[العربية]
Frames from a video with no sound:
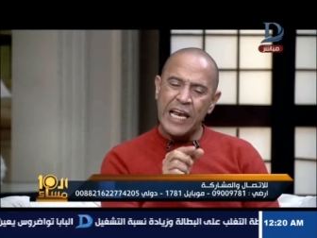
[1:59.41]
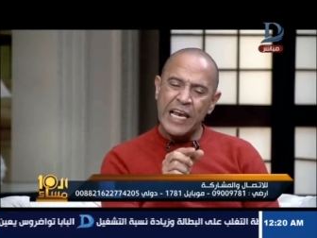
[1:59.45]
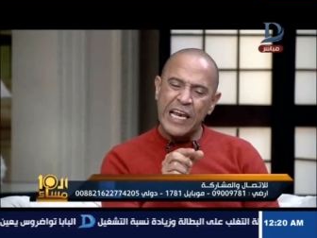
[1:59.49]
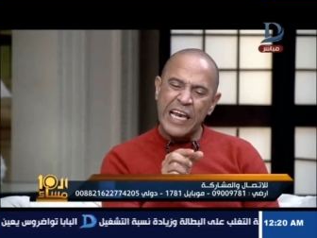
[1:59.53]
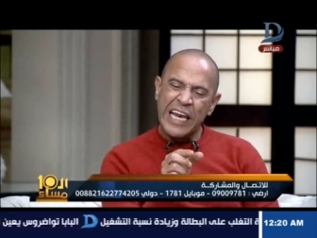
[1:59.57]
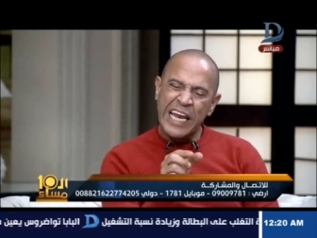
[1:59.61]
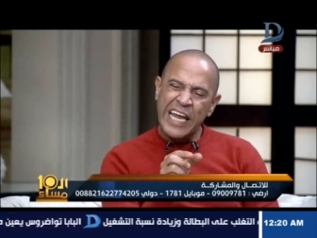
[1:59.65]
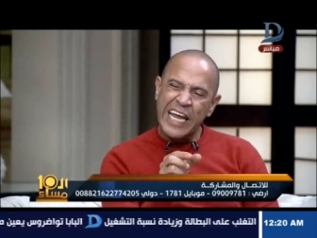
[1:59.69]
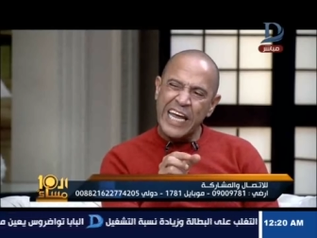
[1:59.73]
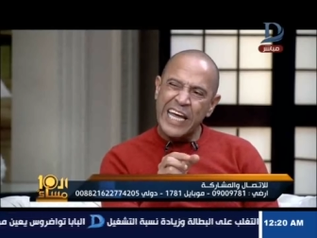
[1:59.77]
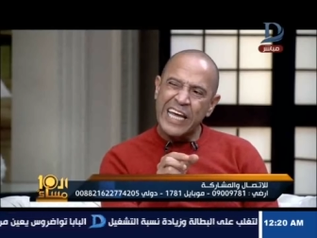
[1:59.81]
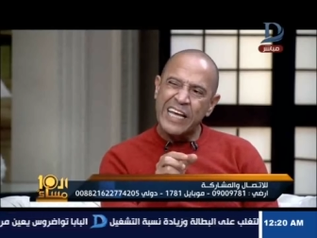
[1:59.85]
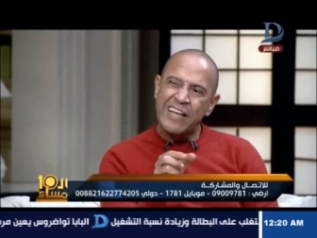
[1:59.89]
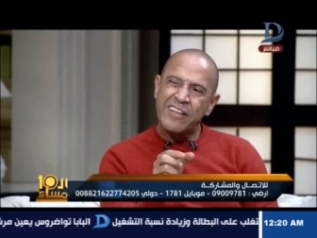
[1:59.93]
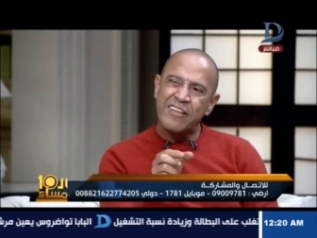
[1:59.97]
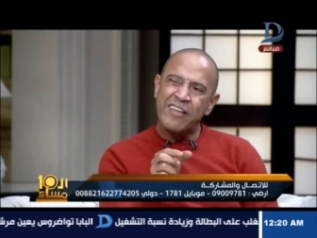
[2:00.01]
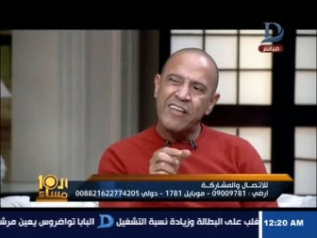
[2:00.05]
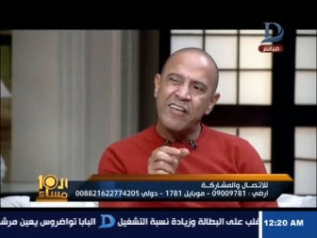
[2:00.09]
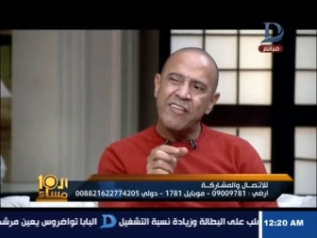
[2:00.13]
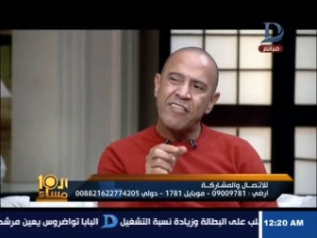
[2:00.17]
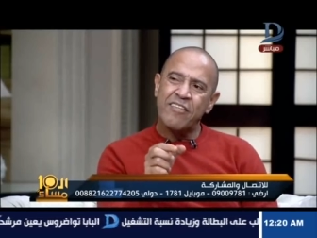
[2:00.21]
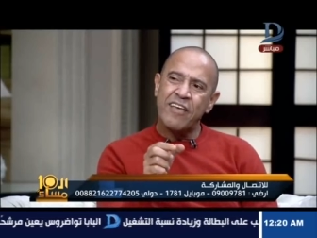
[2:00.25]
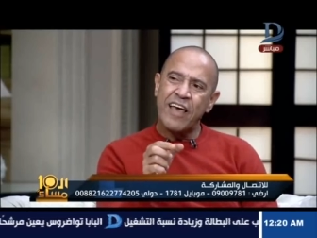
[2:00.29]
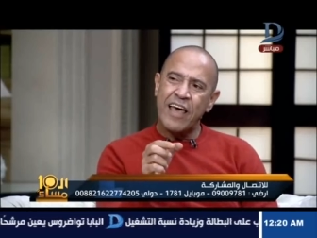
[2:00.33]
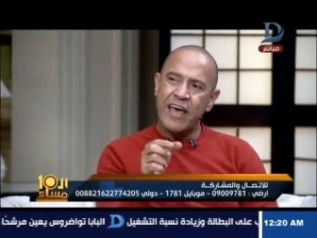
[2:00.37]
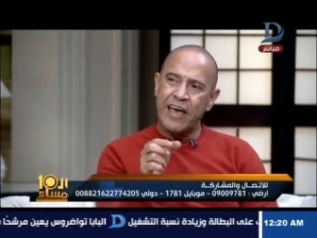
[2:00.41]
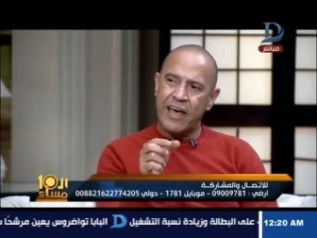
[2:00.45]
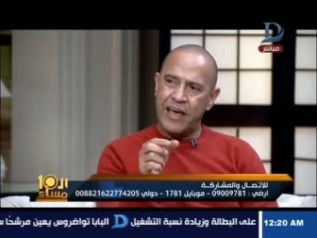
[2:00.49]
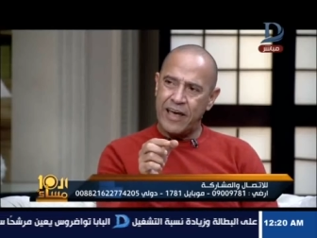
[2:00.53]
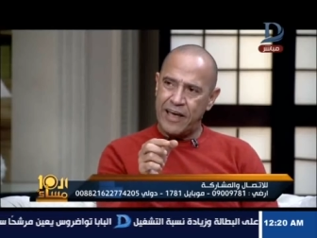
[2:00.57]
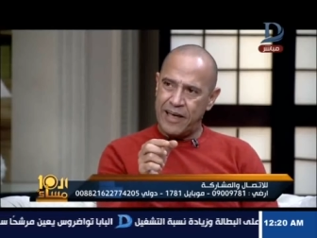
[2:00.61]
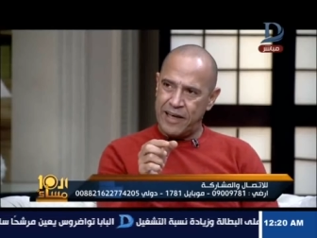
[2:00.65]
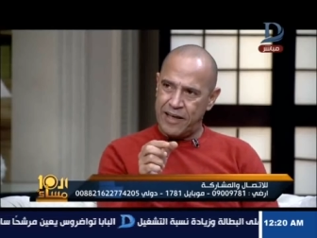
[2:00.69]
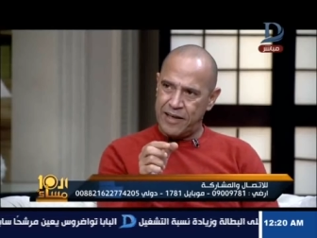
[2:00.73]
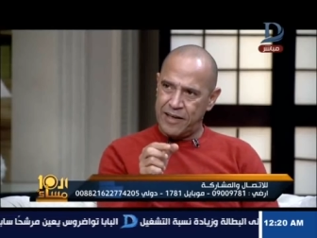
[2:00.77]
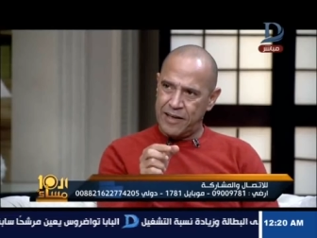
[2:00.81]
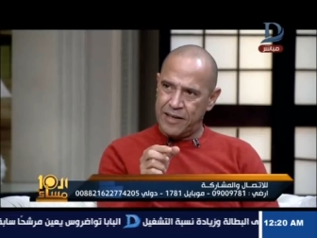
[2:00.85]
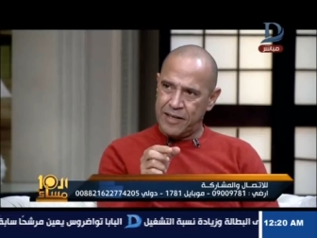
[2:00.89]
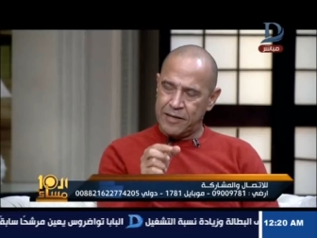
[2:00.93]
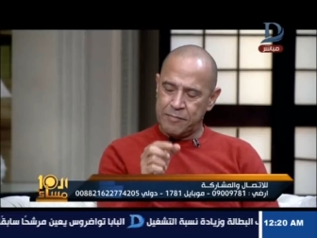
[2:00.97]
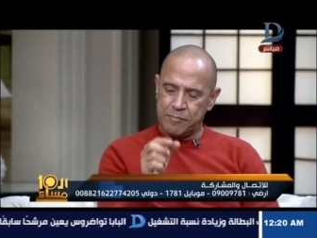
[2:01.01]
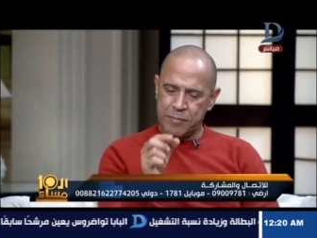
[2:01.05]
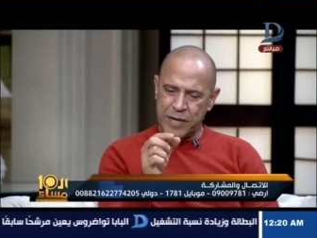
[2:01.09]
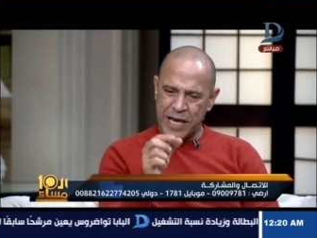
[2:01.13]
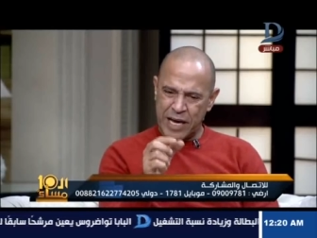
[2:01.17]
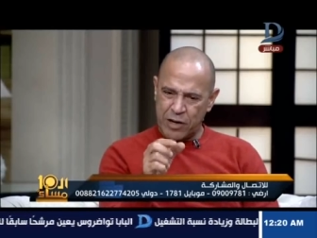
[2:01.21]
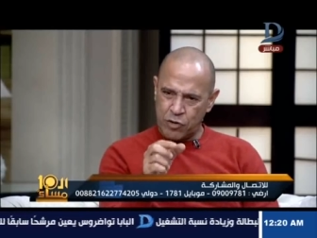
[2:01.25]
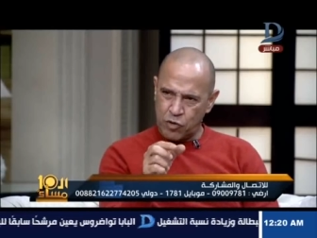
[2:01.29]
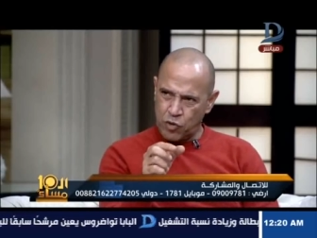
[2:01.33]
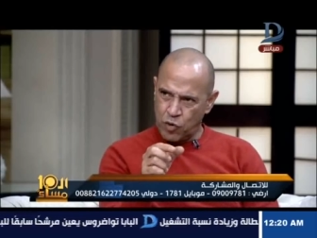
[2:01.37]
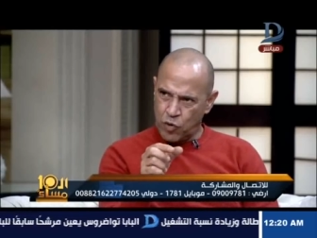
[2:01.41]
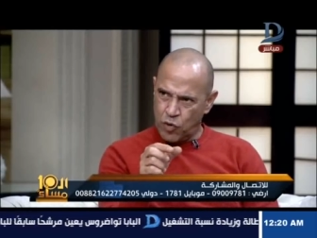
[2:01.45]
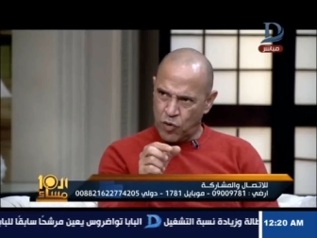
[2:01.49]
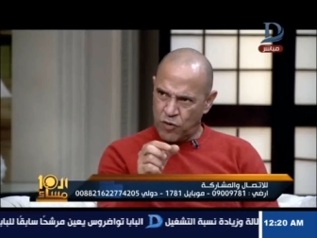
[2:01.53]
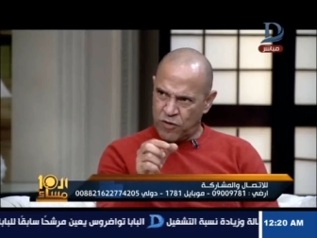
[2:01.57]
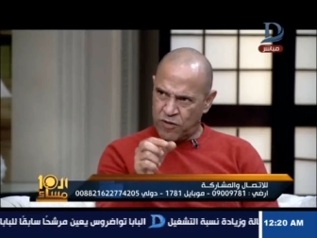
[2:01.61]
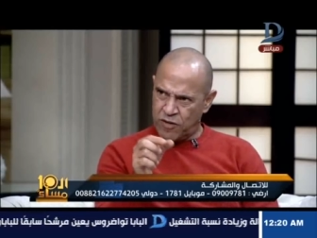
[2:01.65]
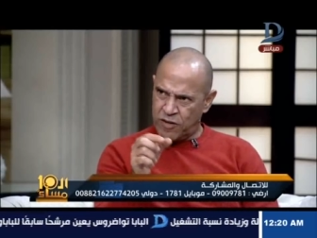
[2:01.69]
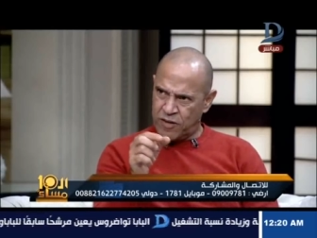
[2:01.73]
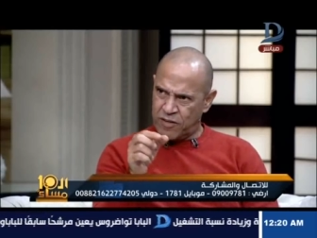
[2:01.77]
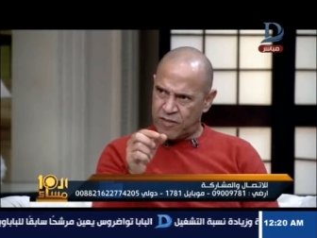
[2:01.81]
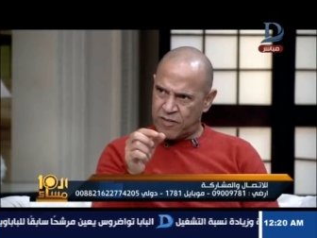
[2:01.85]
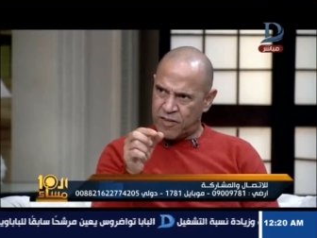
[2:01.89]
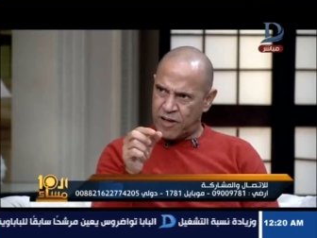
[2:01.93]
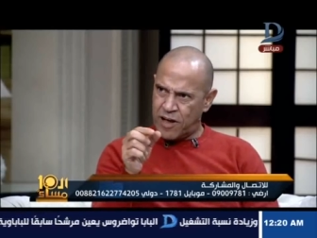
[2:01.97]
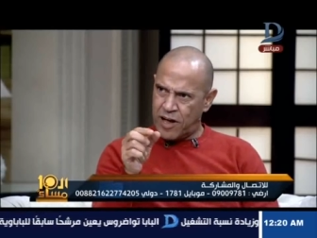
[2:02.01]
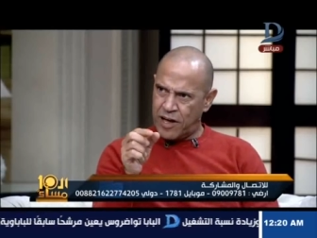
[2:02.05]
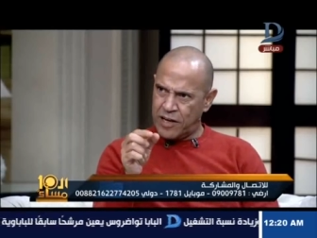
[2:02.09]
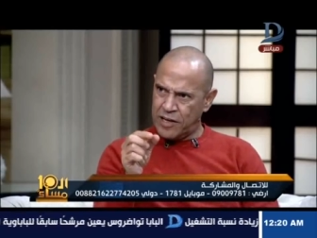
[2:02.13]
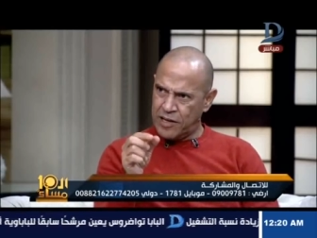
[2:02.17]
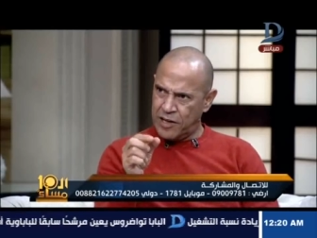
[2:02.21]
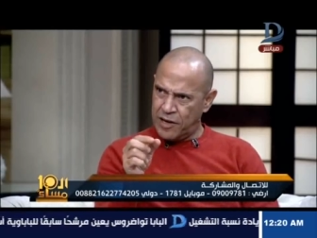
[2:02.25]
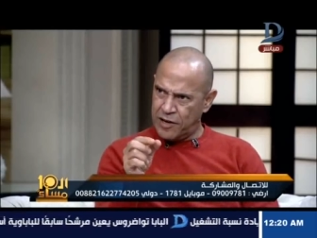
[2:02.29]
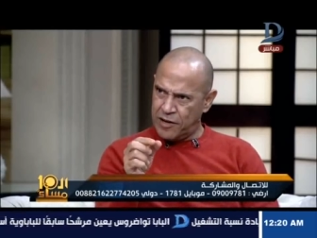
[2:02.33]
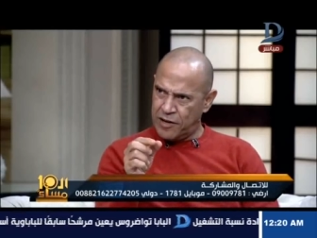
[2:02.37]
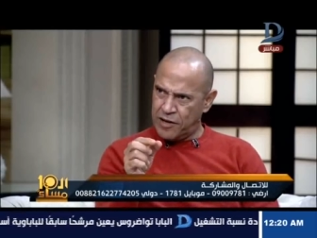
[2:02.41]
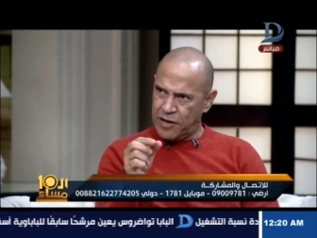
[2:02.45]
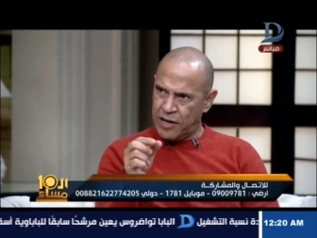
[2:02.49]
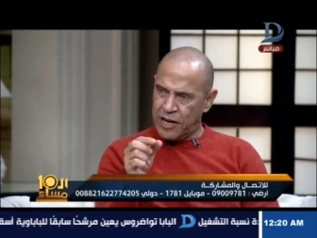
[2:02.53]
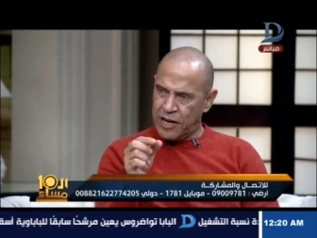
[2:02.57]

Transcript: لاجتزاء بياخدوا جزء صغير